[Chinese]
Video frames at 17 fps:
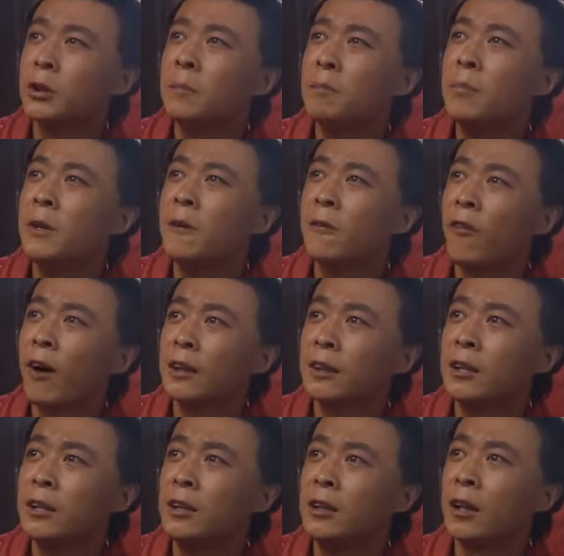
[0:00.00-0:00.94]
如今兵
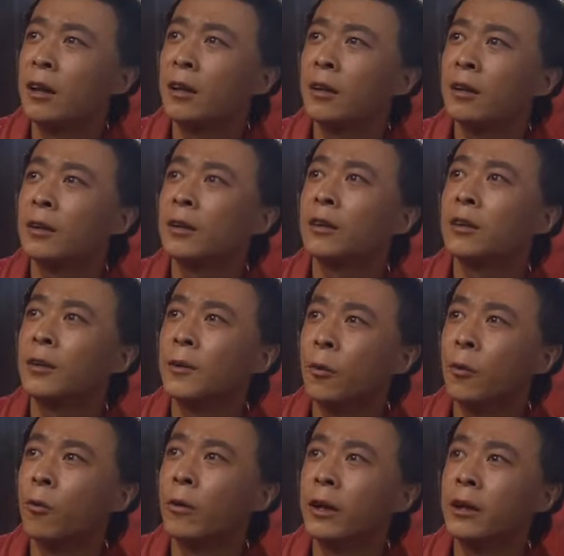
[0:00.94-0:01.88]
发新城，
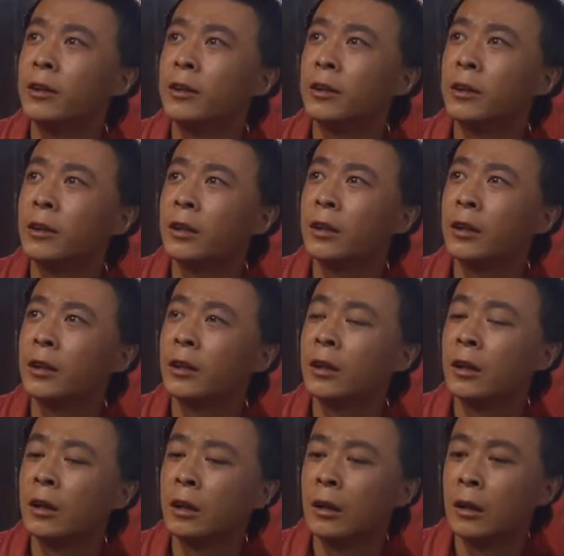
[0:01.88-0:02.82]
有违旨意。
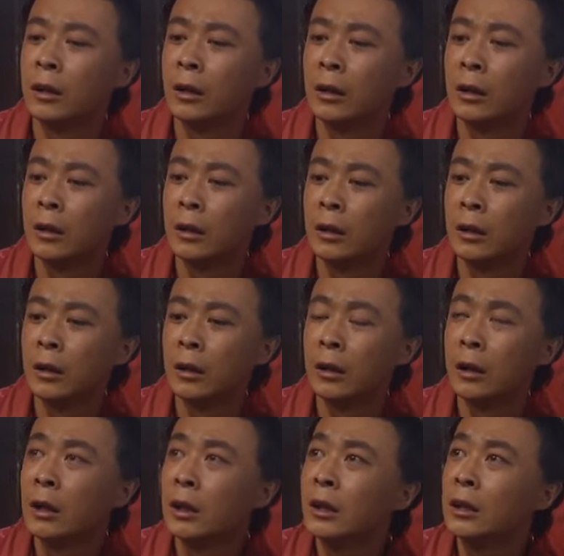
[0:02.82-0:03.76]

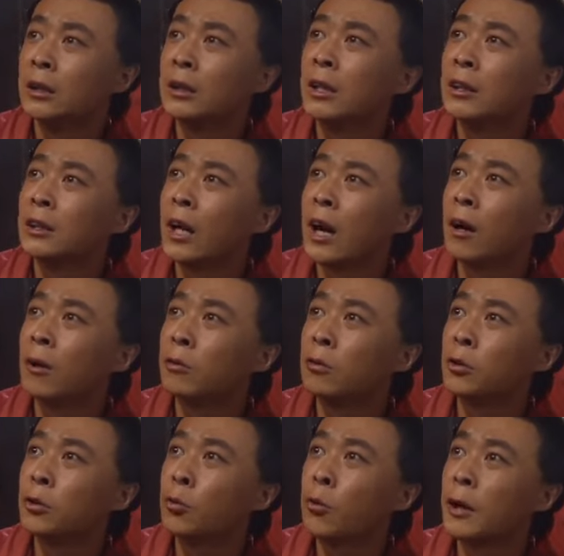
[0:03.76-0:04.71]
圣上
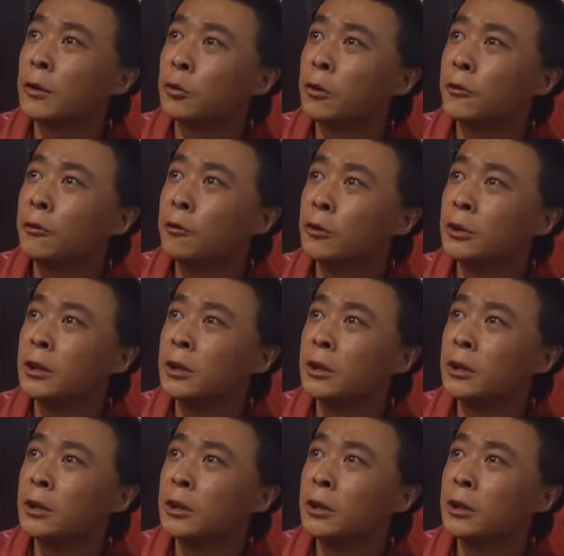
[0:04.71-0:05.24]
若是怪罪